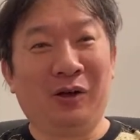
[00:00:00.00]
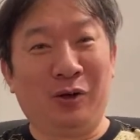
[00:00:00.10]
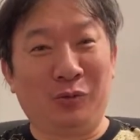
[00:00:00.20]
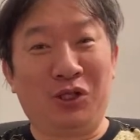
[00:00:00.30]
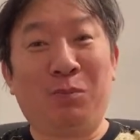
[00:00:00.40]

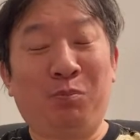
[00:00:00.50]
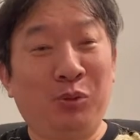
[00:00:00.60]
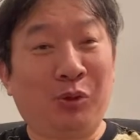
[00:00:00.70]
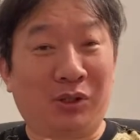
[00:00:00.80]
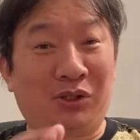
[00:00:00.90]
あの湿
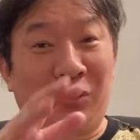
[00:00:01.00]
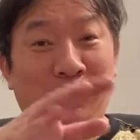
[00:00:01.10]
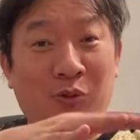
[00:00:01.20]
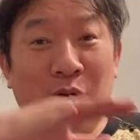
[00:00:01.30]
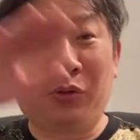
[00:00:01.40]
布とか
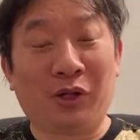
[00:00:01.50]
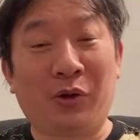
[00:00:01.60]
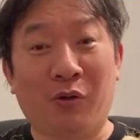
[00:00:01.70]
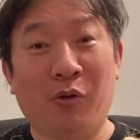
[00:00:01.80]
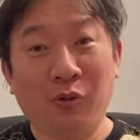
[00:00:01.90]
すっごいくれ
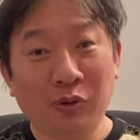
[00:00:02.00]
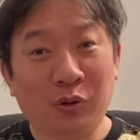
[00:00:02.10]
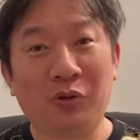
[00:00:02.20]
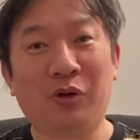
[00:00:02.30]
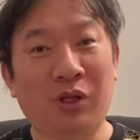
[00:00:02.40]
たのよ
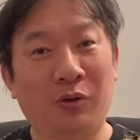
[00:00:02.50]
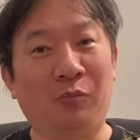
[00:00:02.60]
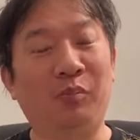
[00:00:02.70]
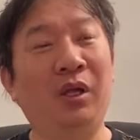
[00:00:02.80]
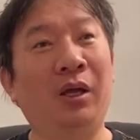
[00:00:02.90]
本当にくれたの
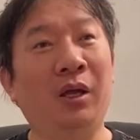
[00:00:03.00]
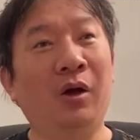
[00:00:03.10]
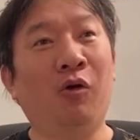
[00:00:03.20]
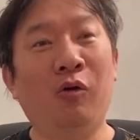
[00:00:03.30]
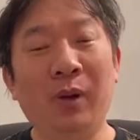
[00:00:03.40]
よで
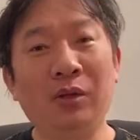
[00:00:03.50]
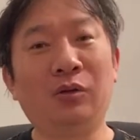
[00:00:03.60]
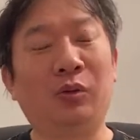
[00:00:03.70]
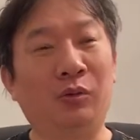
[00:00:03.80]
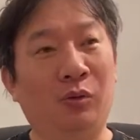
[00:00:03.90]
お
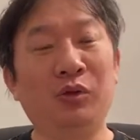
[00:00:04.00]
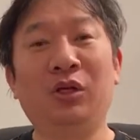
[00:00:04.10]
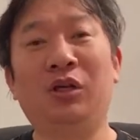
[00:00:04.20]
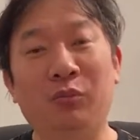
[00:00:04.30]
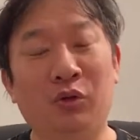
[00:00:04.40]
弁当とお
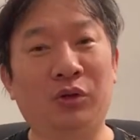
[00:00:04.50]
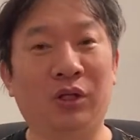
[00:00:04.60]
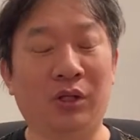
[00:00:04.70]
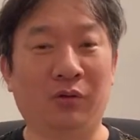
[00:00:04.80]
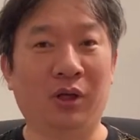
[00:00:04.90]
にぎり持っ
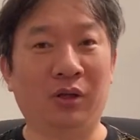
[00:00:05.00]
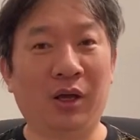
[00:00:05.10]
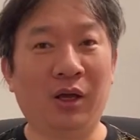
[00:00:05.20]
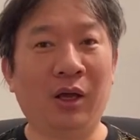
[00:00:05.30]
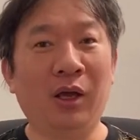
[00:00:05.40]
てきてくれ
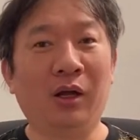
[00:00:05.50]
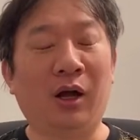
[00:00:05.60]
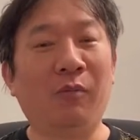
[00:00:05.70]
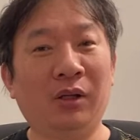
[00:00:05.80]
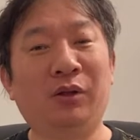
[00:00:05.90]
て
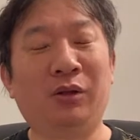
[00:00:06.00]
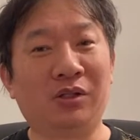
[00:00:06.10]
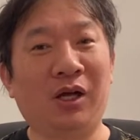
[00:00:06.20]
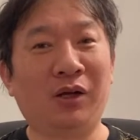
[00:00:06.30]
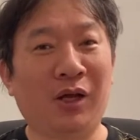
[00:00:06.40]
頑張ってく
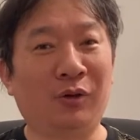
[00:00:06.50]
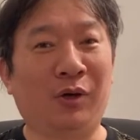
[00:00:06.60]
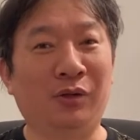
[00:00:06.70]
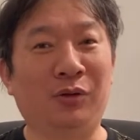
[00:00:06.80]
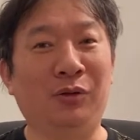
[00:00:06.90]
ださいね
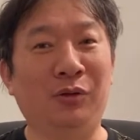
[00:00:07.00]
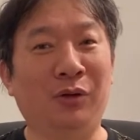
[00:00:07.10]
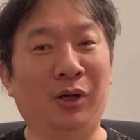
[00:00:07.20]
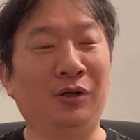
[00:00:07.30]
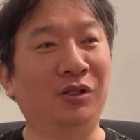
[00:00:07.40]
とかってい
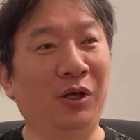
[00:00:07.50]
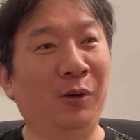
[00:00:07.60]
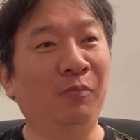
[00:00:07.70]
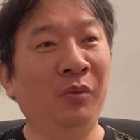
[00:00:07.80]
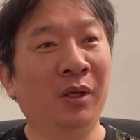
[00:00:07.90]
う話で、
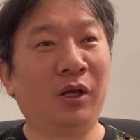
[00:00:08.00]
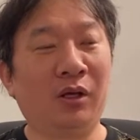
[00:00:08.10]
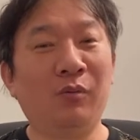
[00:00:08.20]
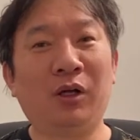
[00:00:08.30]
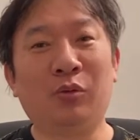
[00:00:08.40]

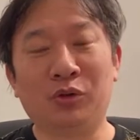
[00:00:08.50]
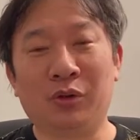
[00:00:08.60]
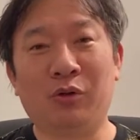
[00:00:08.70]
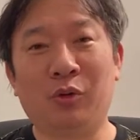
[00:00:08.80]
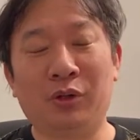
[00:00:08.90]
ね、今でも
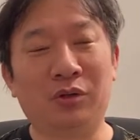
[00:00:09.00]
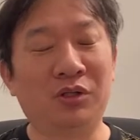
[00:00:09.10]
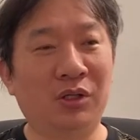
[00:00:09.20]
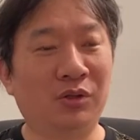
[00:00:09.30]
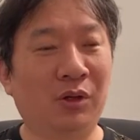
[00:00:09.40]
それ覚えてる
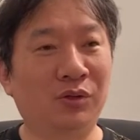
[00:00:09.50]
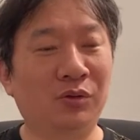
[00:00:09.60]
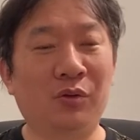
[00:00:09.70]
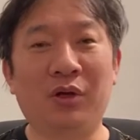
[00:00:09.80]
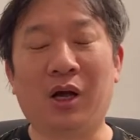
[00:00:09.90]
しそれは
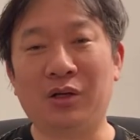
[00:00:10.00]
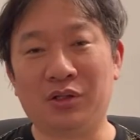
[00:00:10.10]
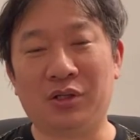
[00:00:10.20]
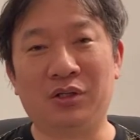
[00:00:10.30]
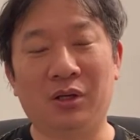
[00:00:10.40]
すごい
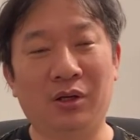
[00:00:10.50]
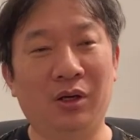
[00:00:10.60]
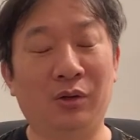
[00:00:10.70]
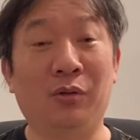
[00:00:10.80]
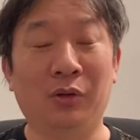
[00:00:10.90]
感謝してい
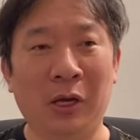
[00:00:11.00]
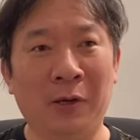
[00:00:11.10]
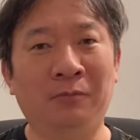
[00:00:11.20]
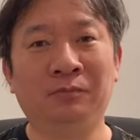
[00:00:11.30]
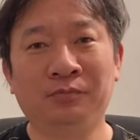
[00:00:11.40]
るよ
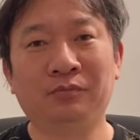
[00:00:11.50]
ね